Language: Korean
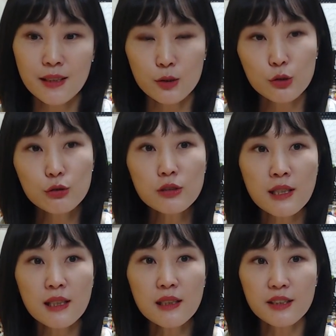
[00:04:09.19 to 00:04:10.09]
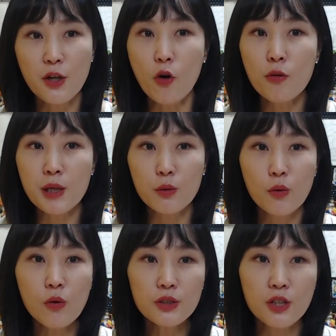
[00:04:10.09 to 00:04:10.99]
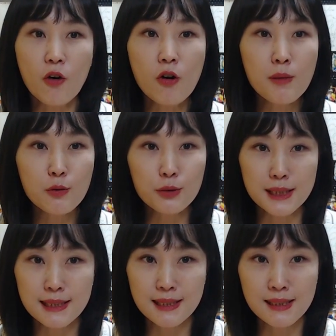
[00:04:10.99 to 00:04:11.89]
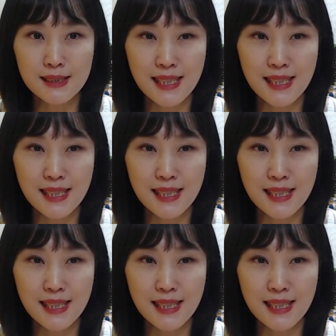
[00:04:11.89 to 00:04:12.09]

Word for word: 누구나 경험했고 경험하고 있을